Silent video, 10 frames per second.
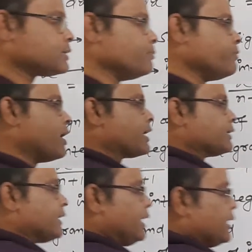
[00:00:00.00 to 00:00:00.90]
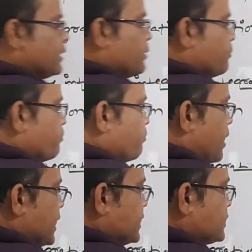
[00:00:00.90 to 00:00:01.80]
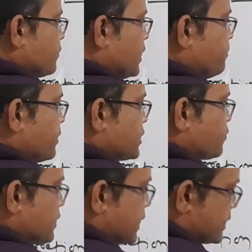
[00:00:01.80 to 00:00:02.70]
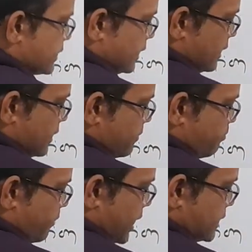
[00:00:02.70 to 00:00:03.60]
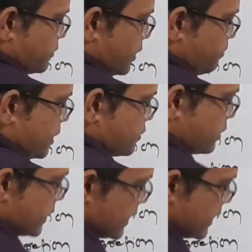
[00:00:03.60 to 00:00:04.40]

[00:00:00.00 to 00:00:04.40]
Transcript: सिंप्लीफाई कर दें माइनस वन प्लस वन कैंसिल माइनस वन प्लस वन